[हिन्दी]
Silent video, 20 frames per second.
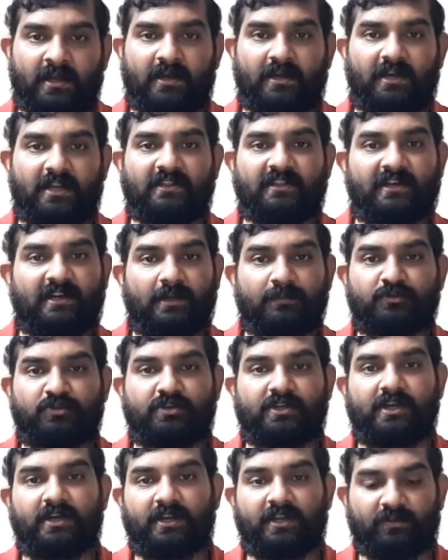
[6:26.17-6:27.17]
लेदर रैप
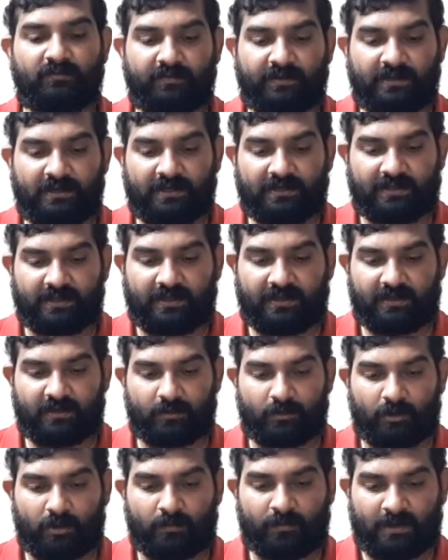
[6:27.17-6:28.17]
स्टीयरिंग व्हील एंड
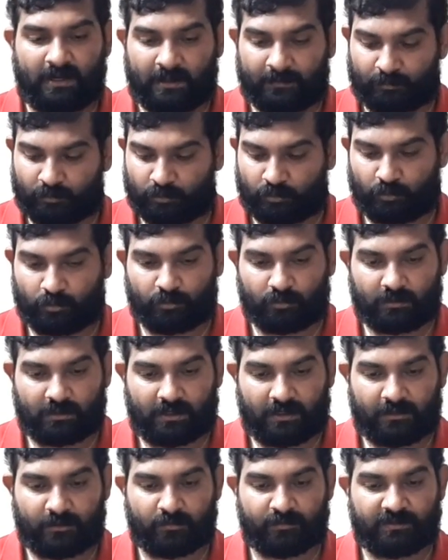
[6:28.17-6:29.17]
गेयर नॉब आपको दोनों
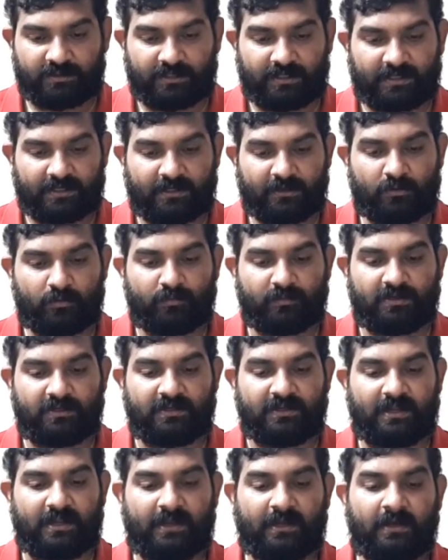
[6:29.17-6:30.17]
गाड़ियों में देखने को
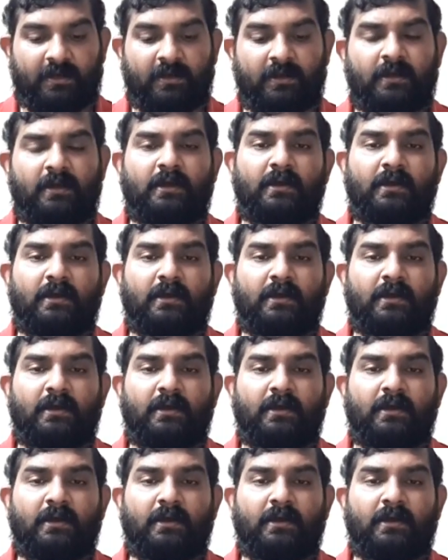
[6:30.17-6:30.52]
मिल जाएगा